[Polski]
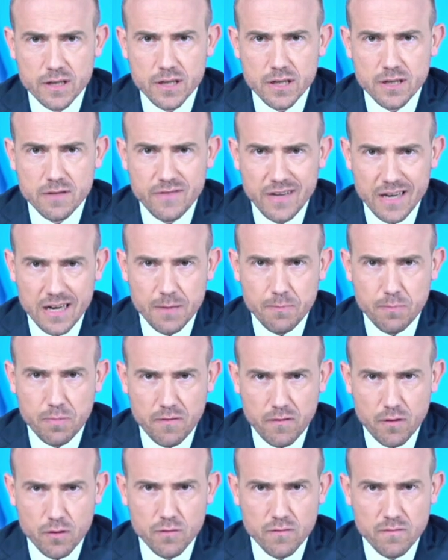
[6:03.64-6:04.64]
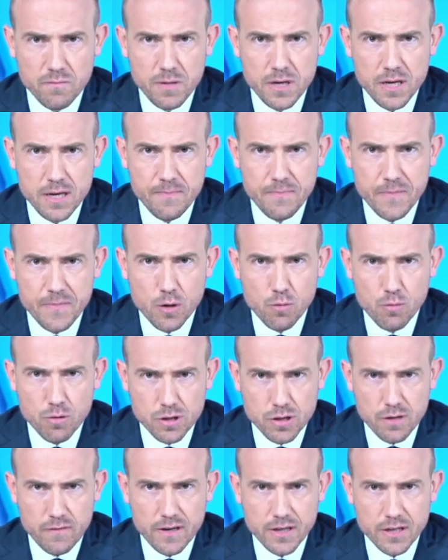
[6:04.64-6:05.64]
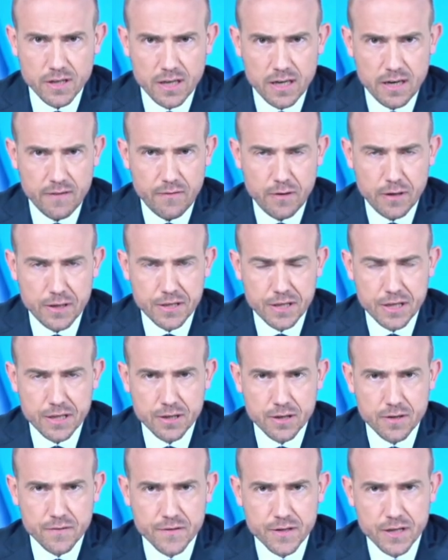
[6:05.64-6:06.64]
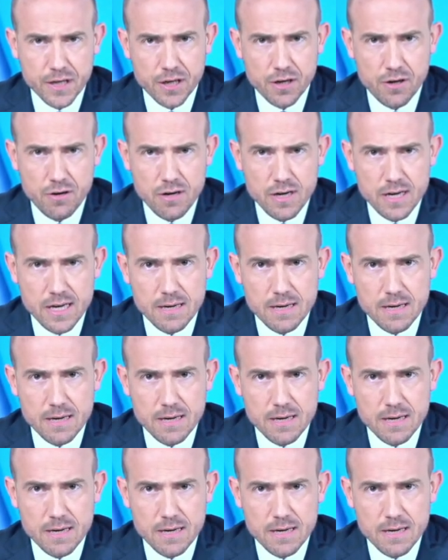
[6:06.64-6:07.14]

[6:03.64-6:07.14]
wiele powodów, by głosować na Rafała Trzaskowskiego. Panie Przewodniczący,